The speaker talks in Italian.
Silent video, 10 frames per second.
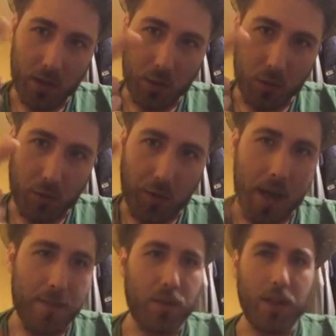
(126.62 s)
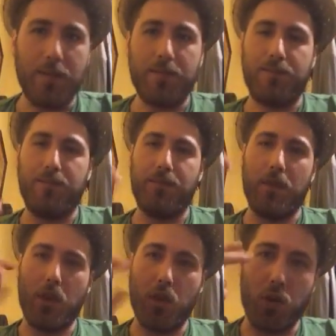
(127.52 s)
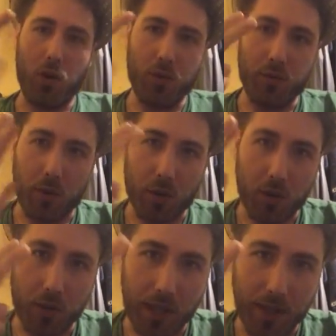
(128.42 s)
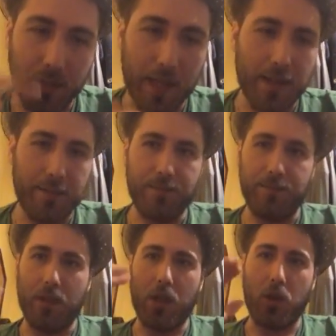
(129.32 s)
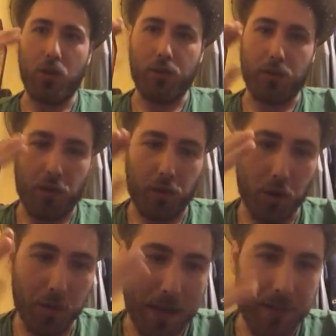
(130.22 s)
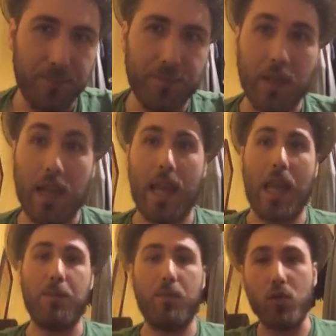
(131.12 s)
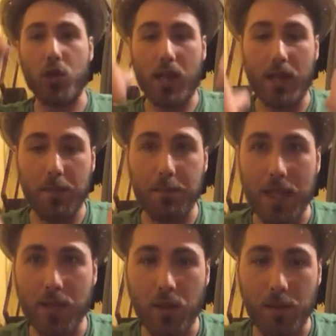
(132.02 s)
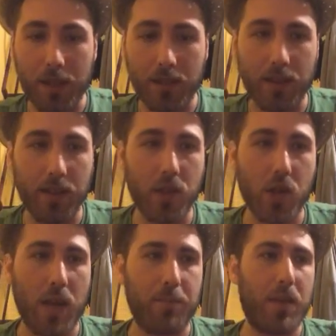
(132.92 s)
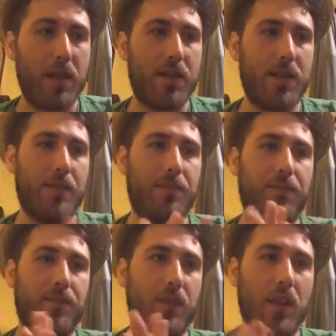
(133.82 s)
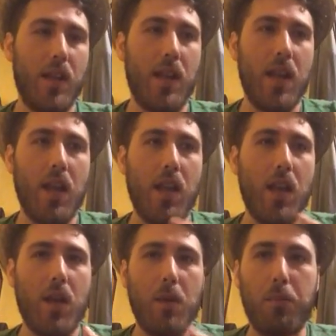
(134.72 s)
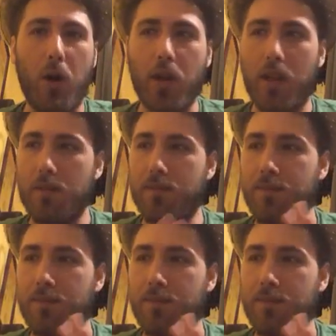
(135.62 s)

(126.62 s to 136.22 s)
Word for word: contro Napoli, contro Inter, contro Roma e in più c'ha lì in mezzo le partite di Champions. Poi